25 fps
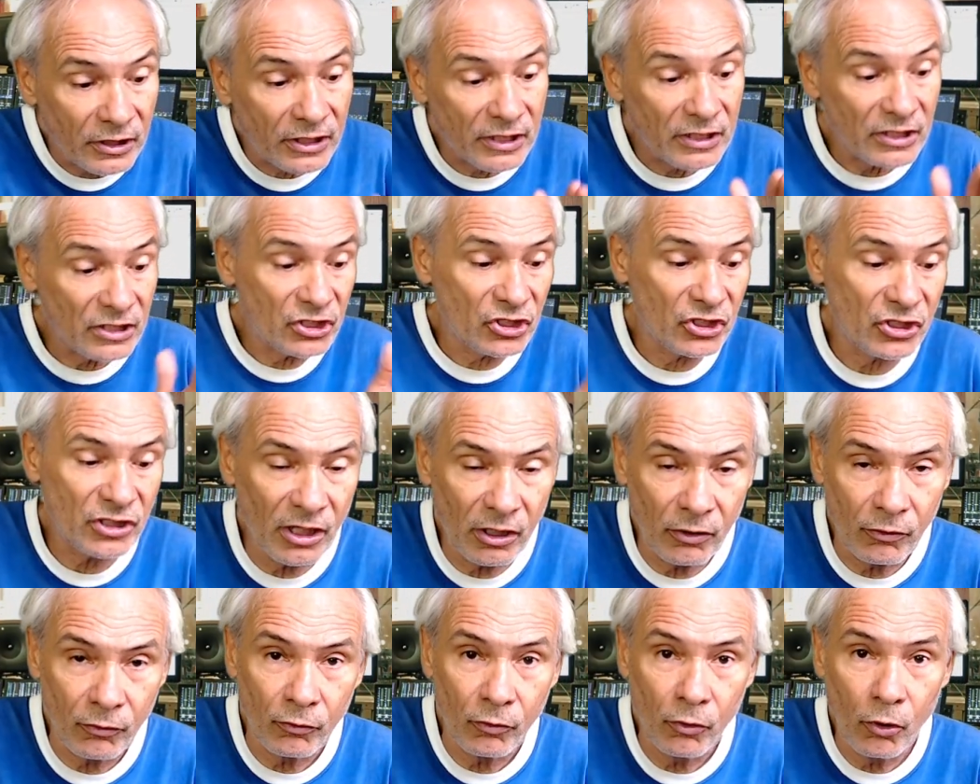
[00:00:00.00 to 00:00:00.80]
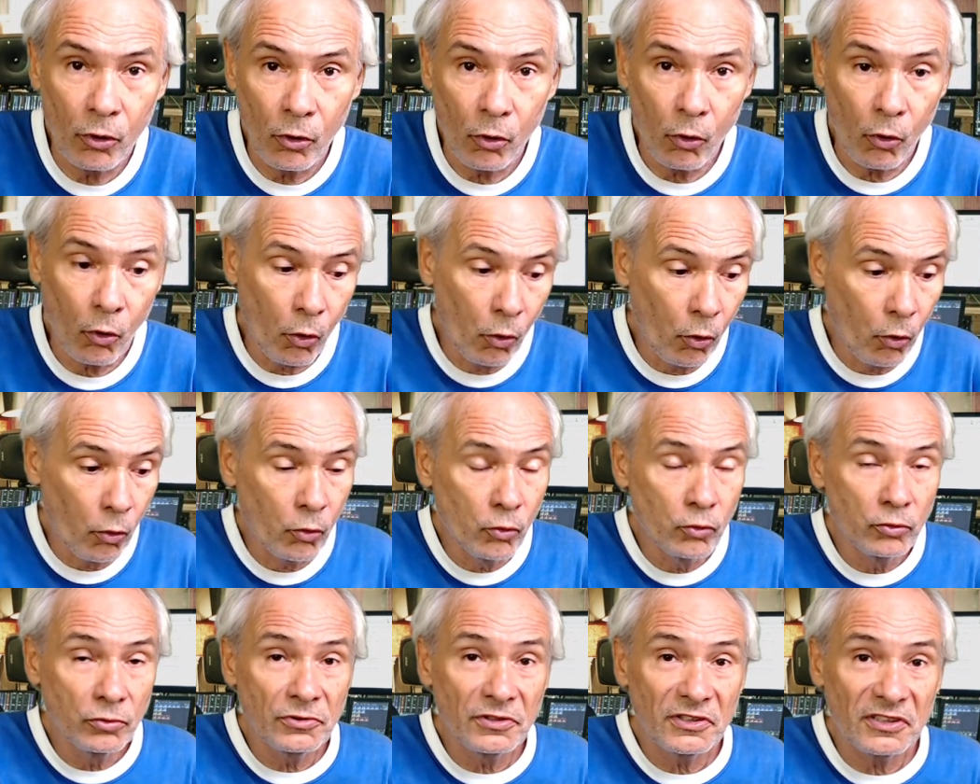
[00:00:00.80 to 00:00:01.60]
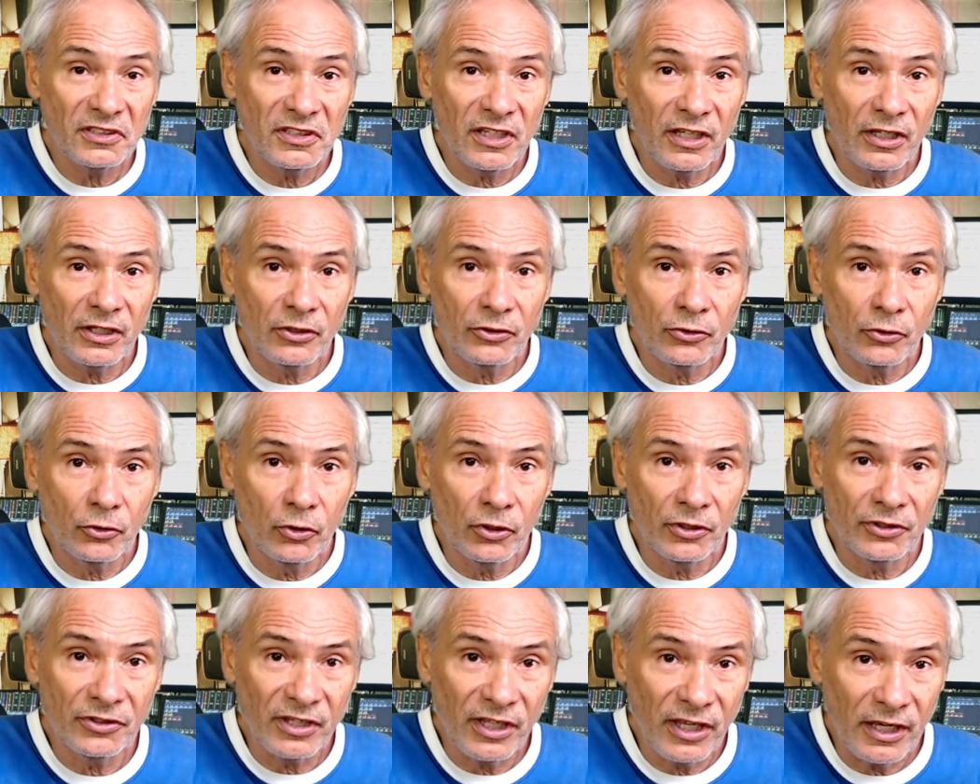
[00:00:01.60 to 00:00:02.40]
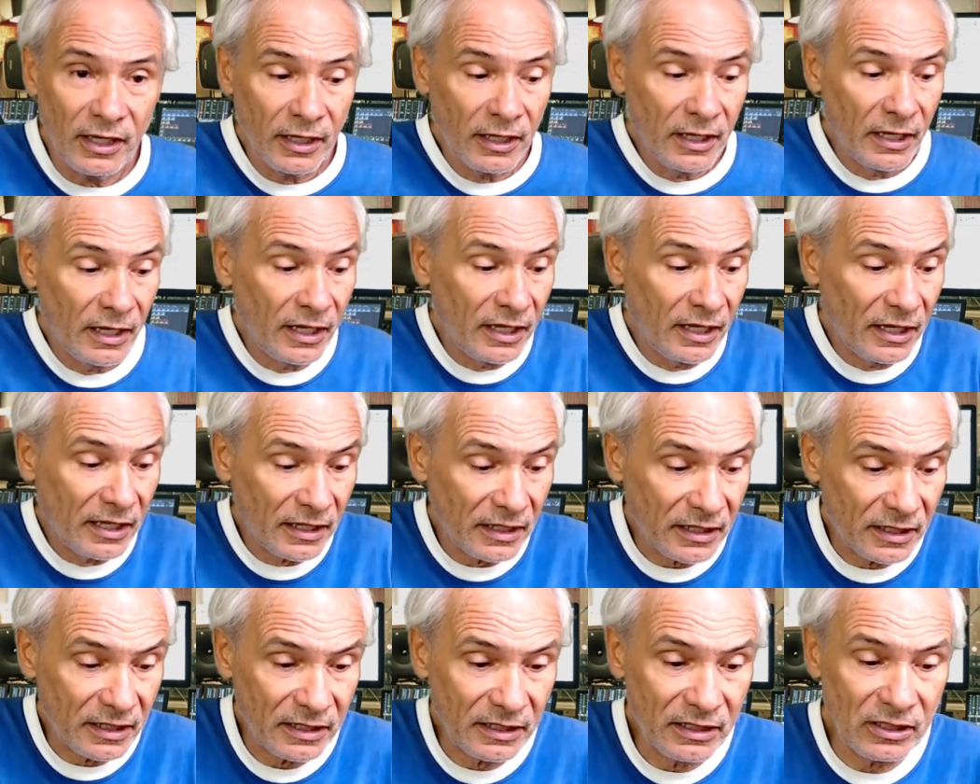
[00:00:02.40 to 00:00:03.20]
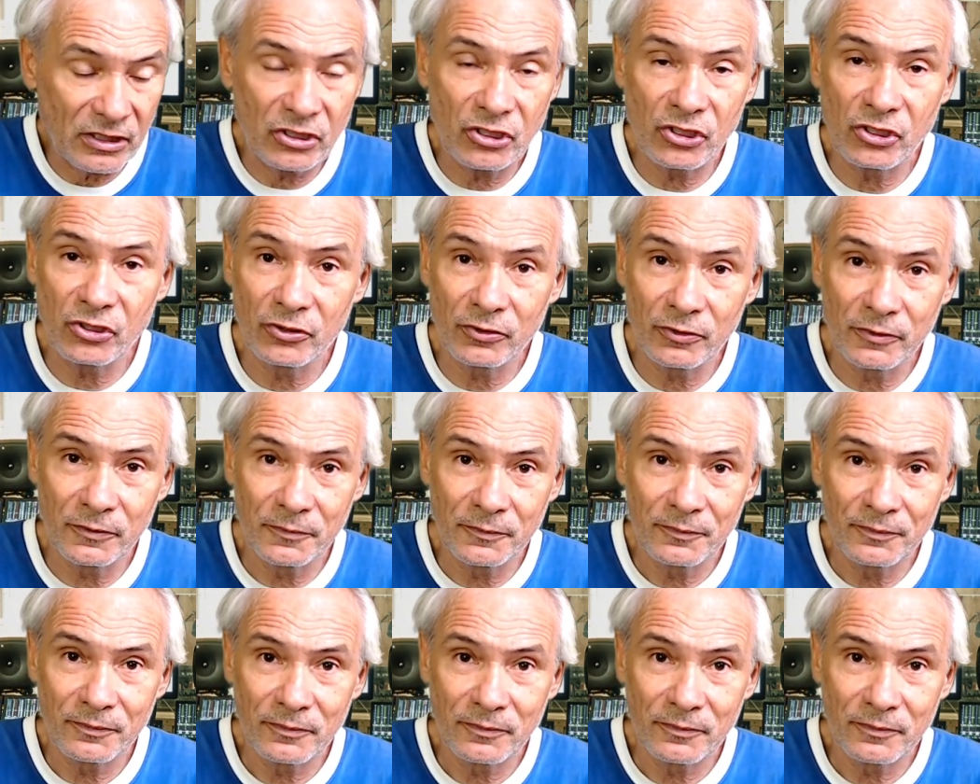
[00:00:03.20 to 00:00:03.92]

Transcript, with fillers: cristão ou um seguidor de Cristo.